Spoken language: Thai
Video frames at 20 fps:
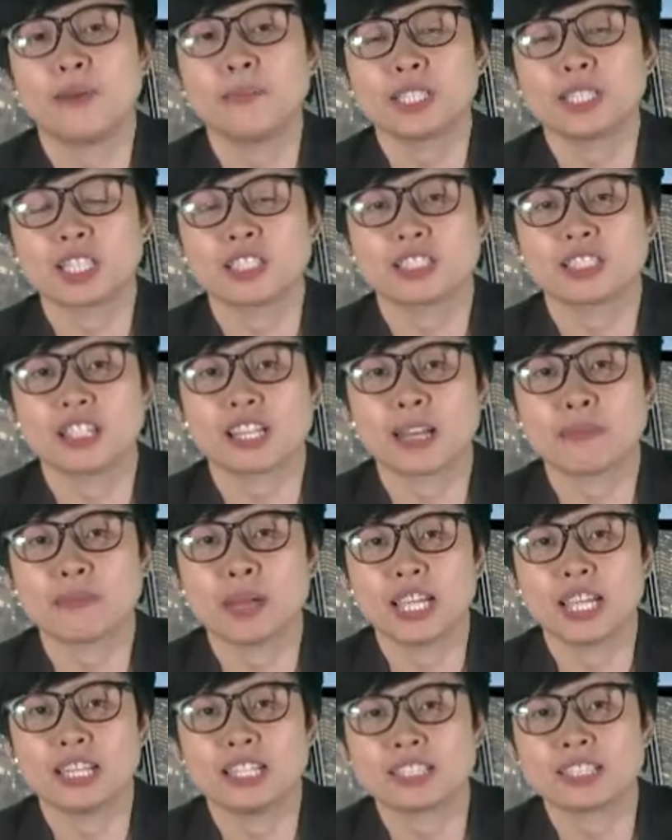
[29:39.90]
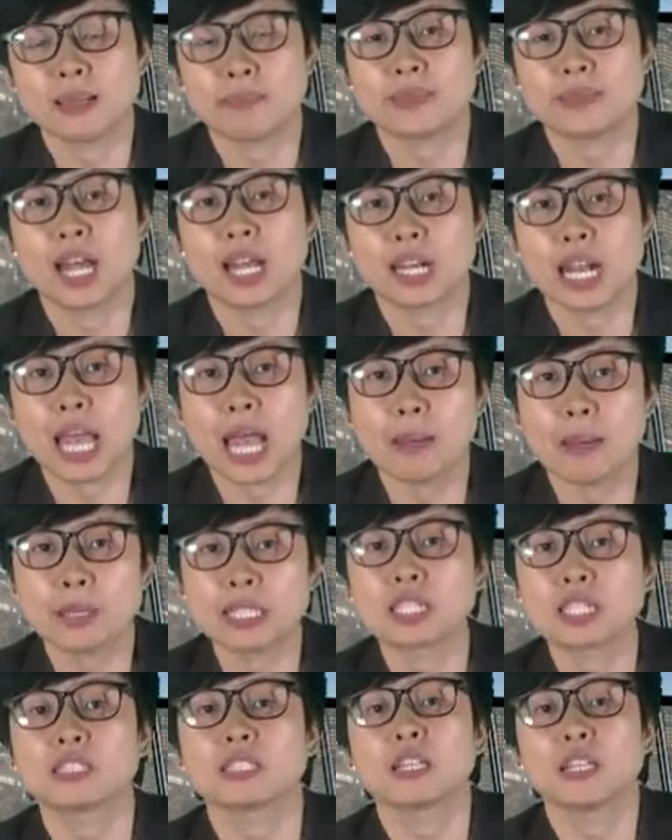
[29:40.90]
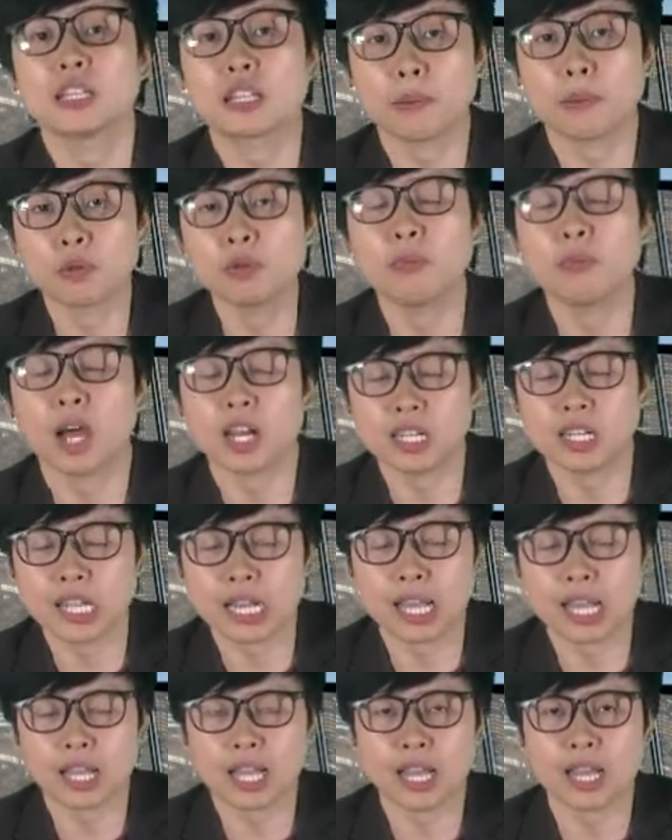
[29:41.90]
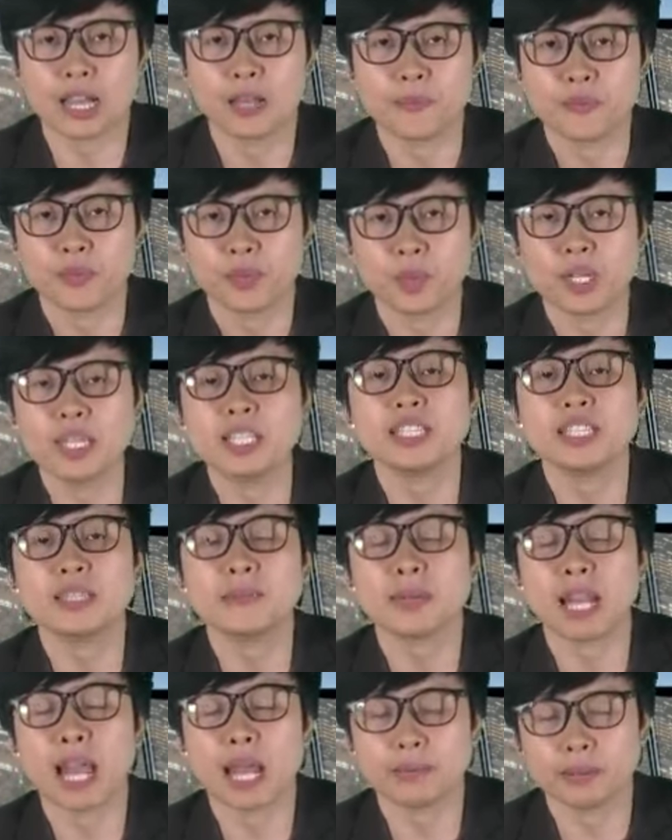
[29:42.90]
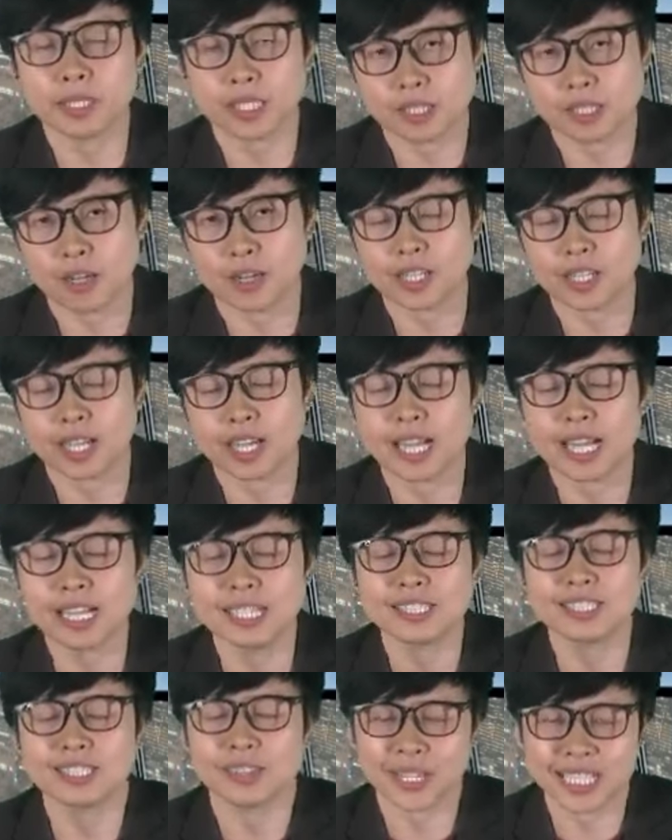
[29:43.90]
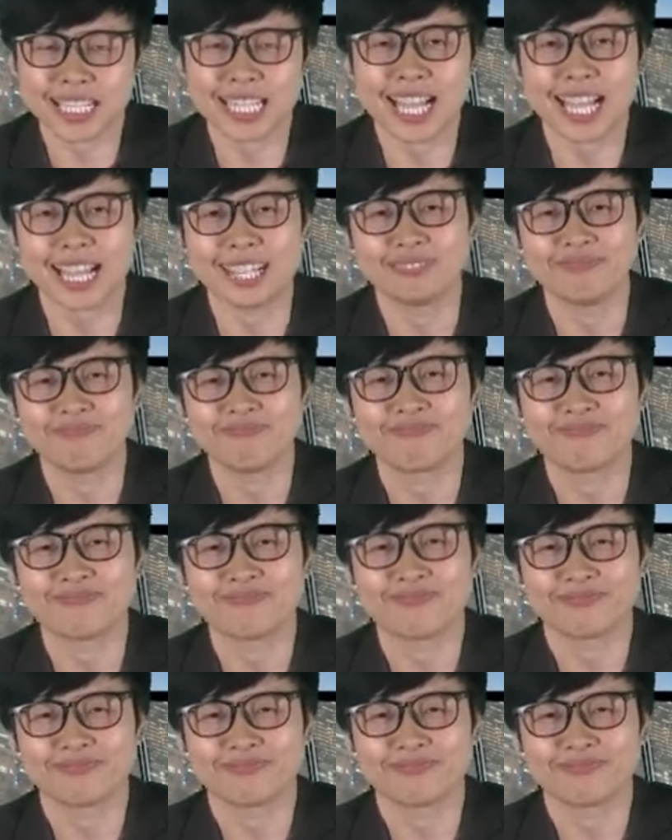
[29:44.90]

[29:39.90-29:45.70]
แล้วมาเจอกันใหม่ในสัปดาห์หน้า มาเจอกับคุณบอลเนี่ยละค่ะ วันนี้จิมลาไปก่อนนะคะ สวัสดีค่ะ